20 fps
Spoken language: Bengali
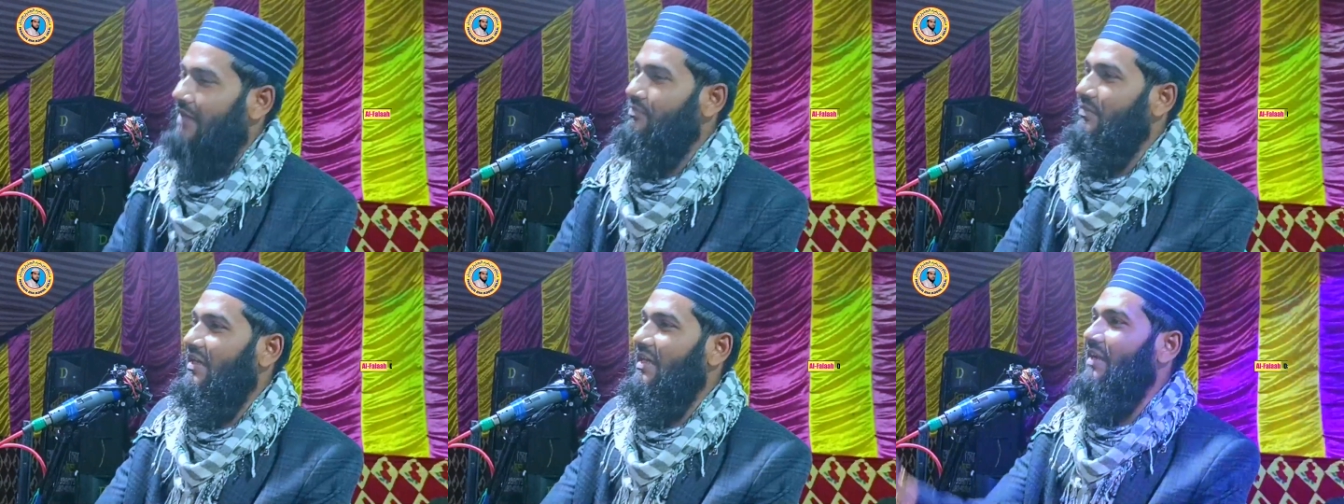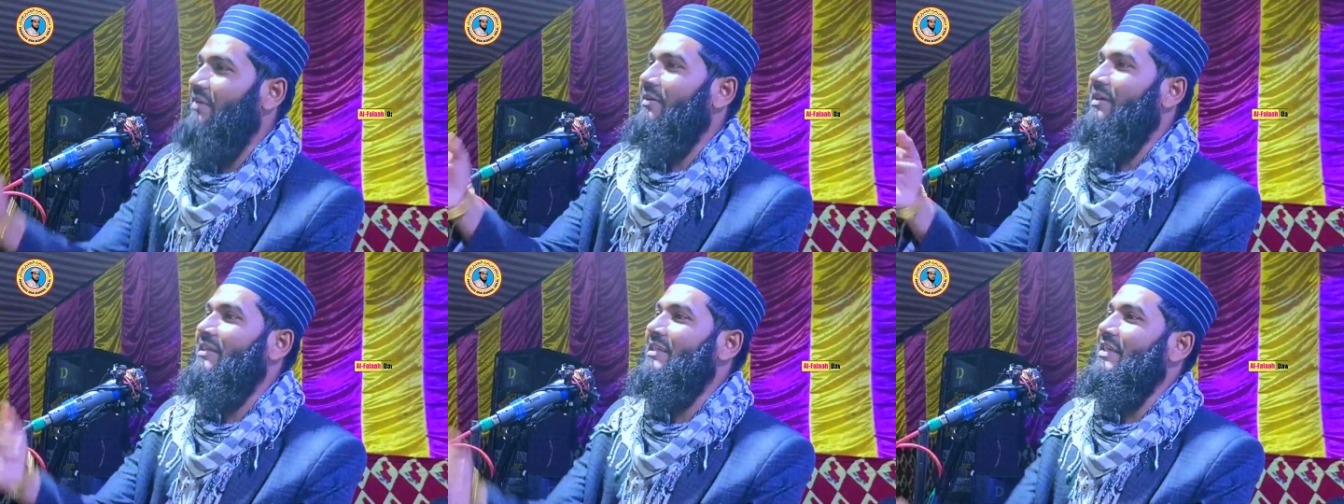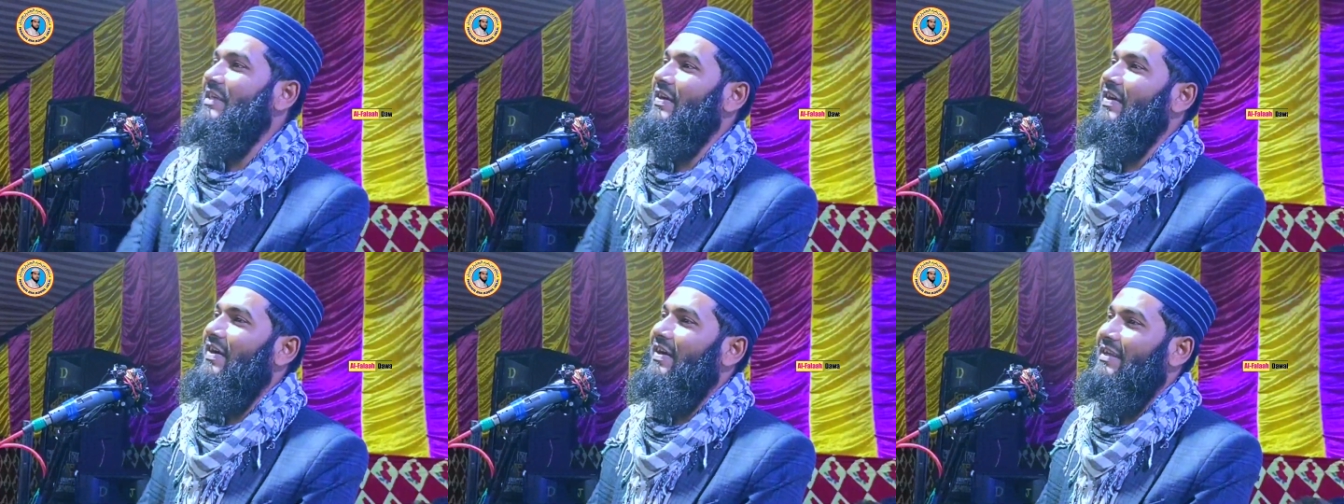আপনার আমার
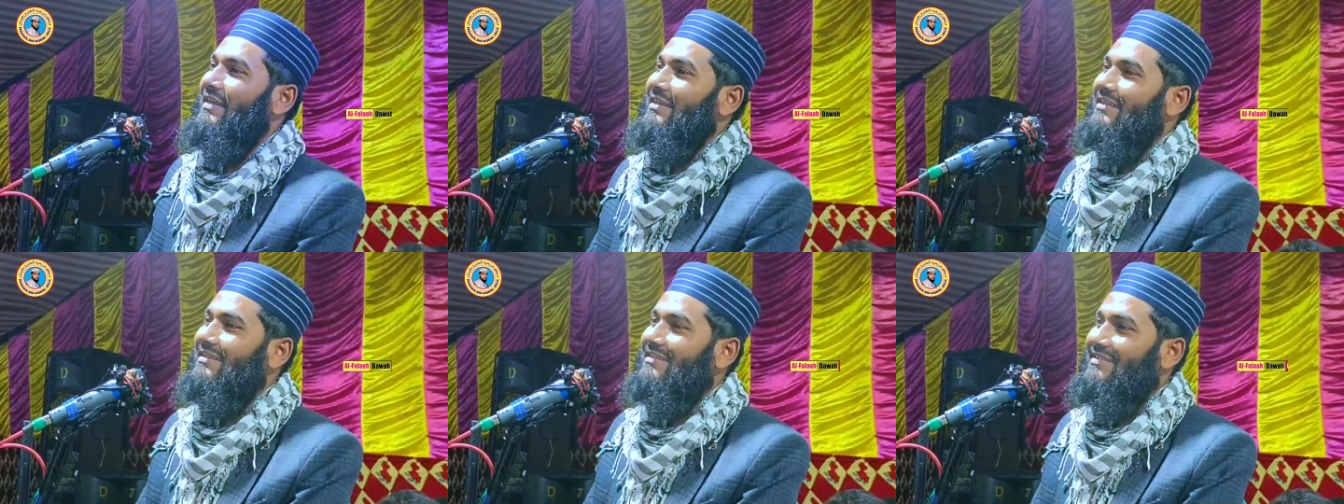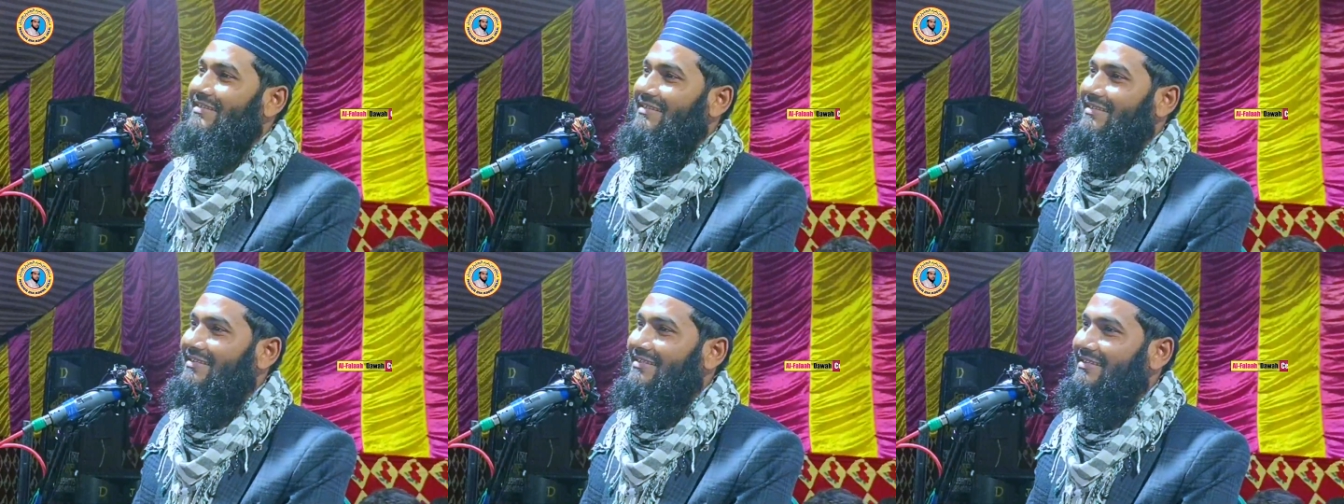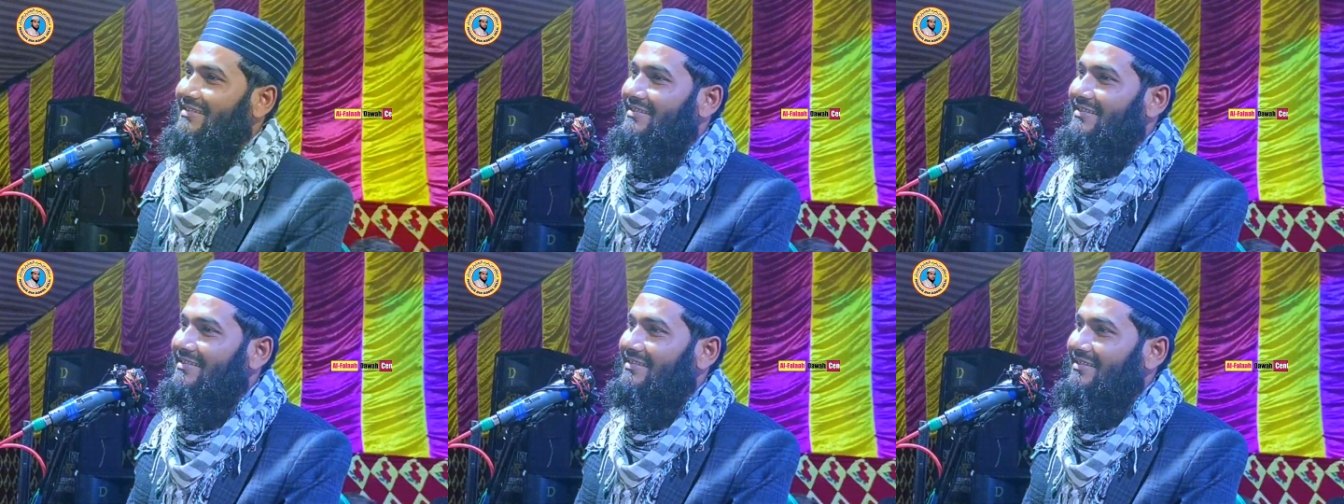কি হয়
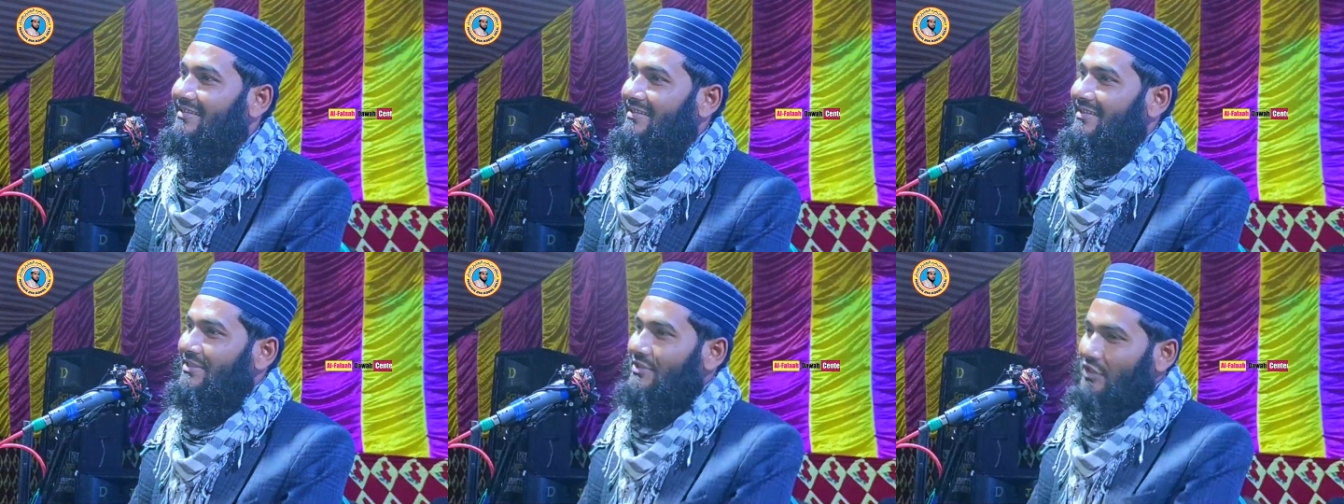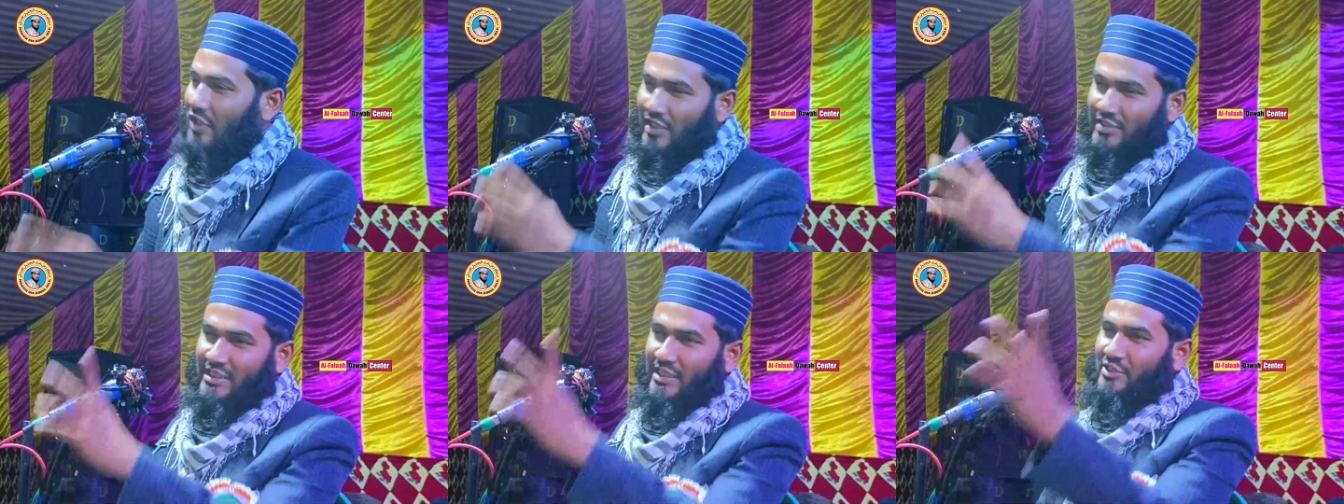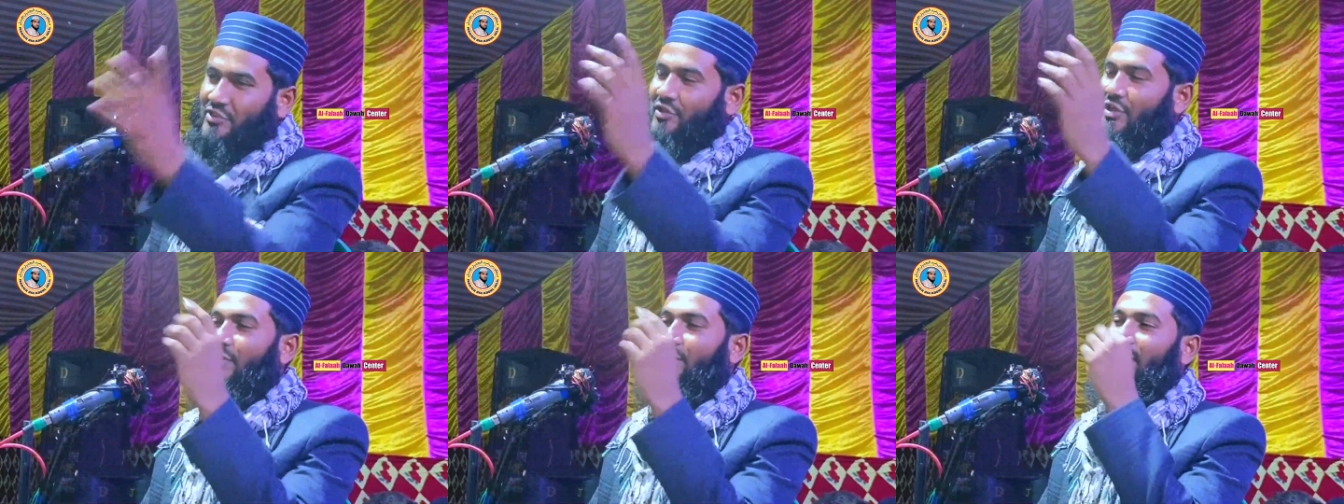জলসা
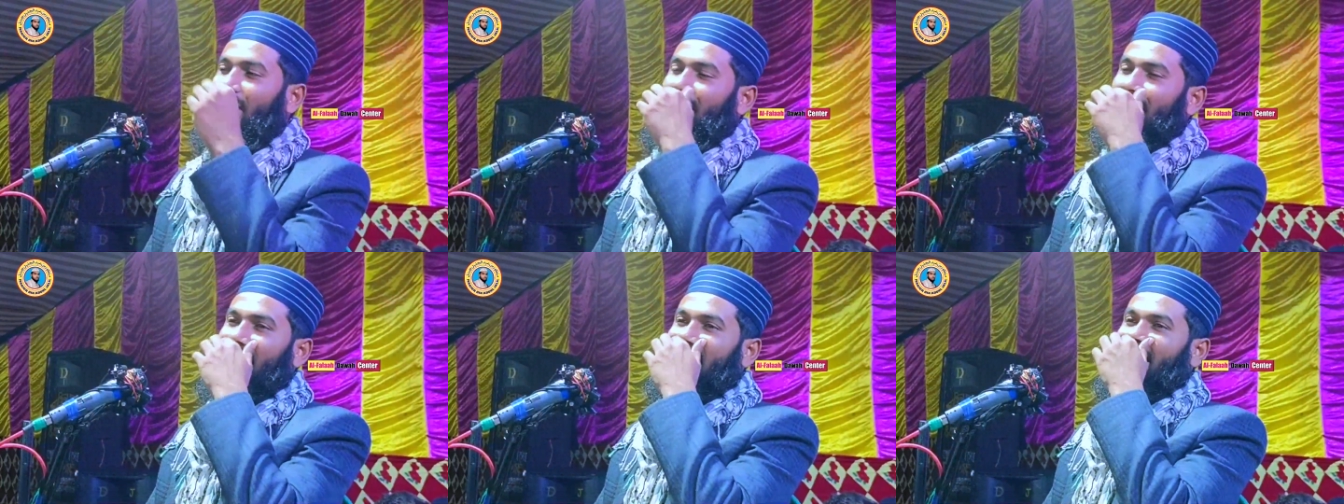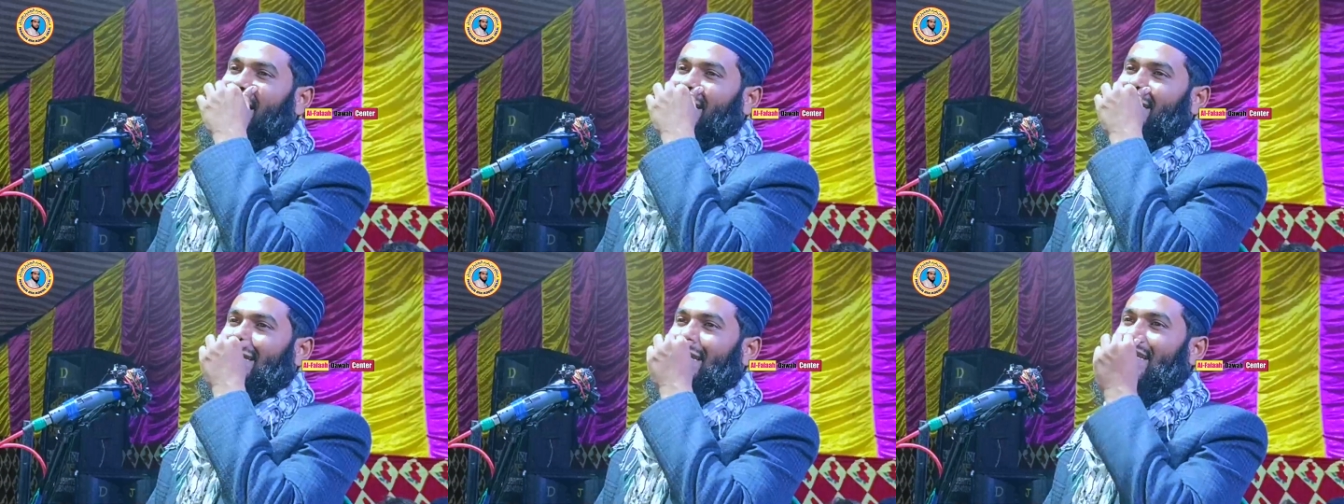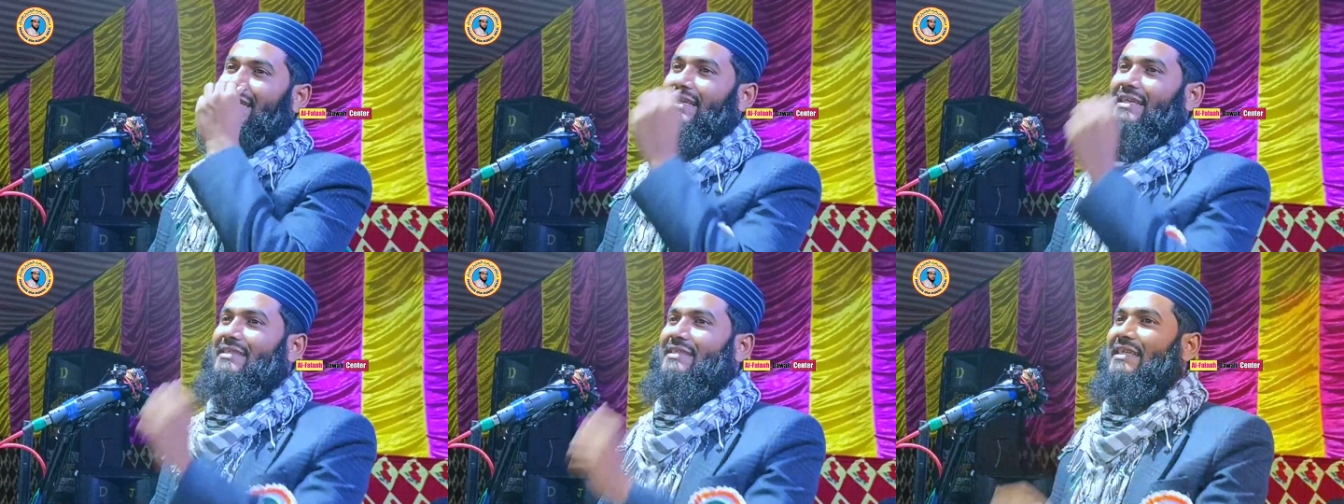শুনে বাড়ি গেলেন
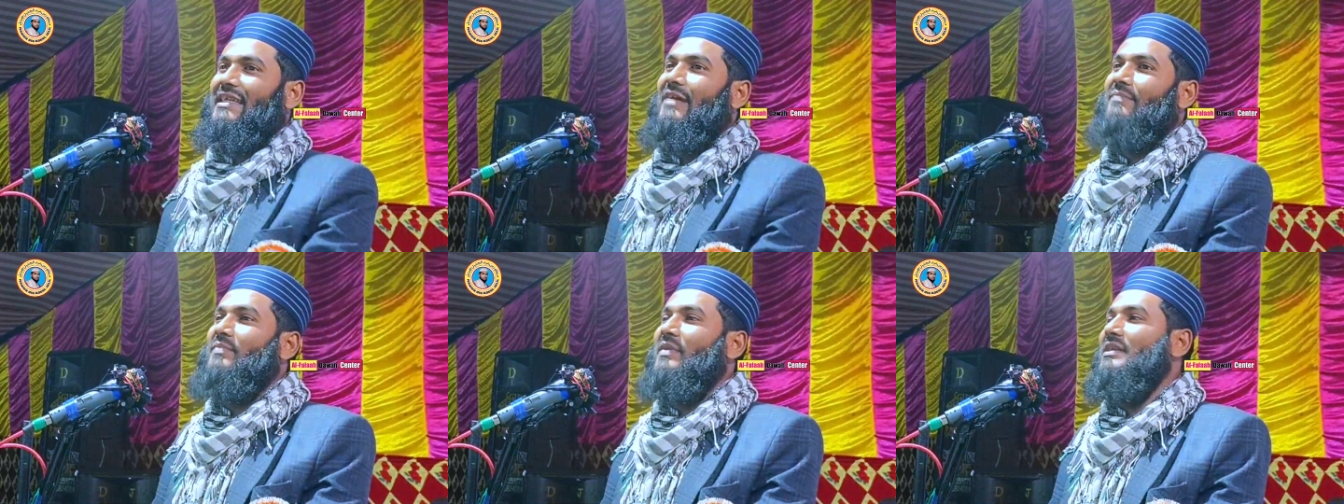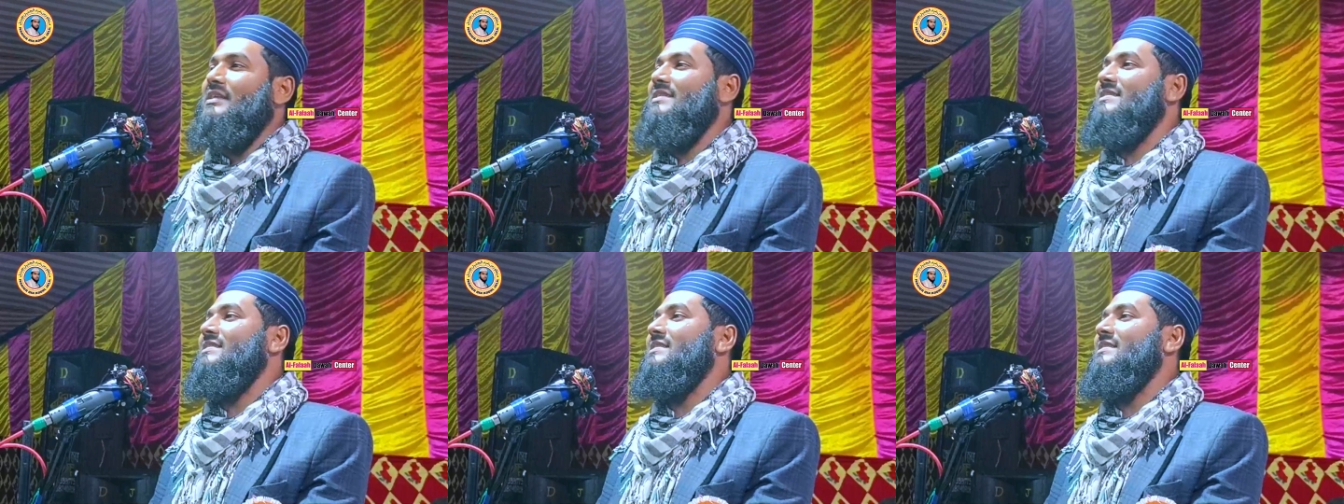গিয়ে দেখছেন আপনার